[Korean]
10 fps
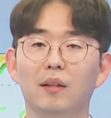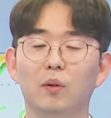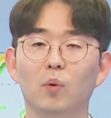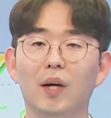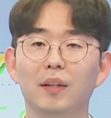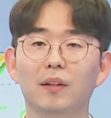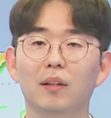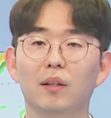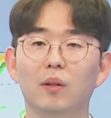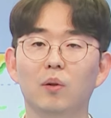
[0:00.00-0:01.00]
또한
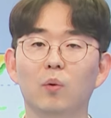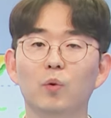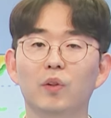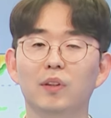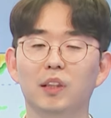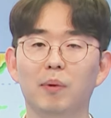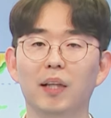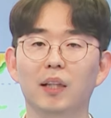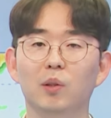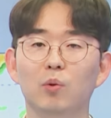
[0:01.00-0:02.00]
오늘은 그
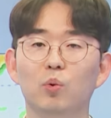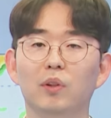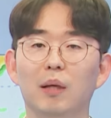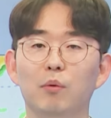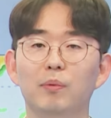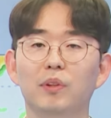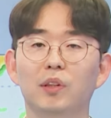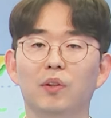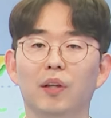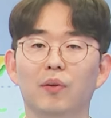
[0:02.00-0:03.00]
밖의 전국 대부분
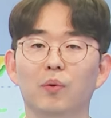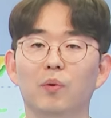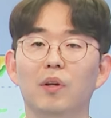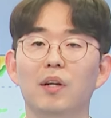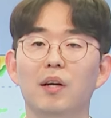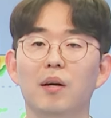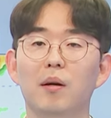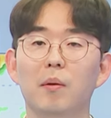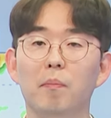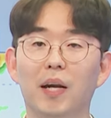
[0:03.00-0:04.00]
지역에서도
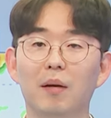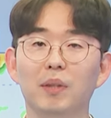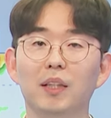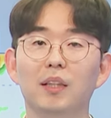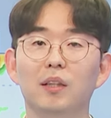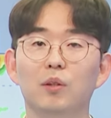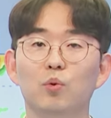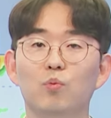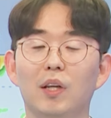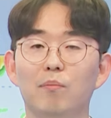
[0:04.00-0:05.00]
바람이
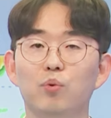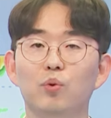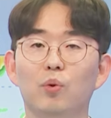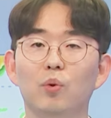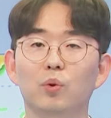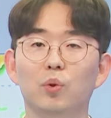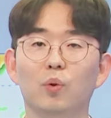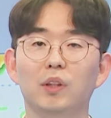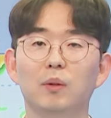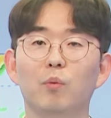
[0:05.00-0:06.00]
순간 풍속
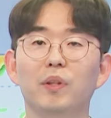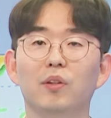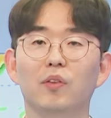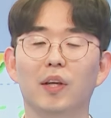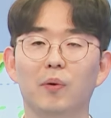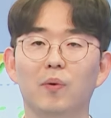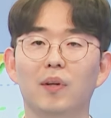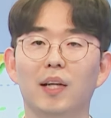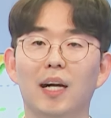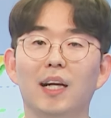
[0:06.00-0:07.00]
초속 십오 미터 내로
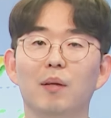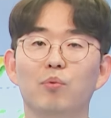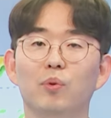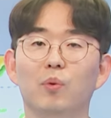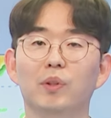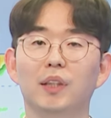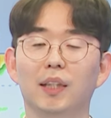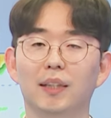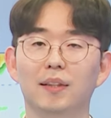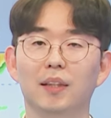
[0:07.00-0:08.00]
강하게 부는 곳이
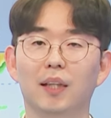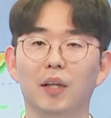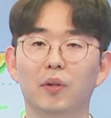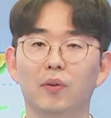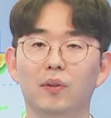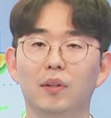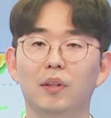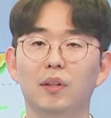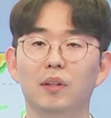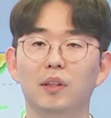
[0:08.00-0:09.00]
있겠으니까요.
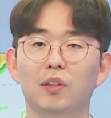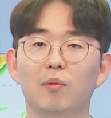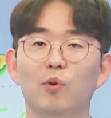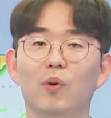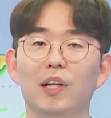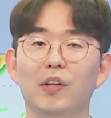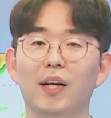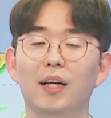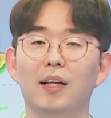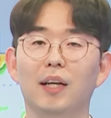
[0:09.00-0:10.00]
시설물
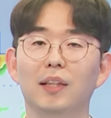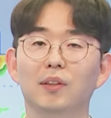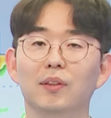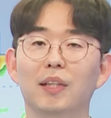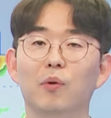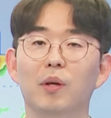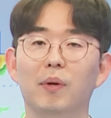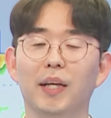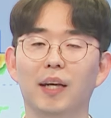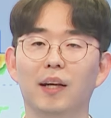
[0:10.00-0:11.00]
관리와 안전사고
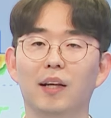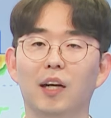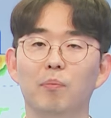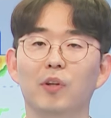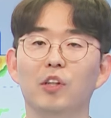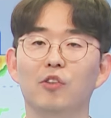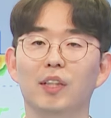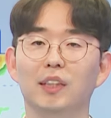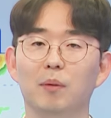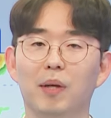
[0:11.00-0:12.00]
예방에 각별히
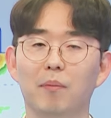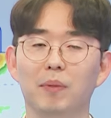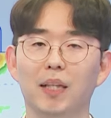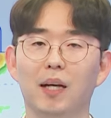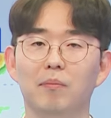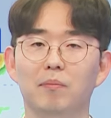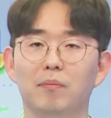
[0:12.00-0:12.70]
유의하시기 바랍니다.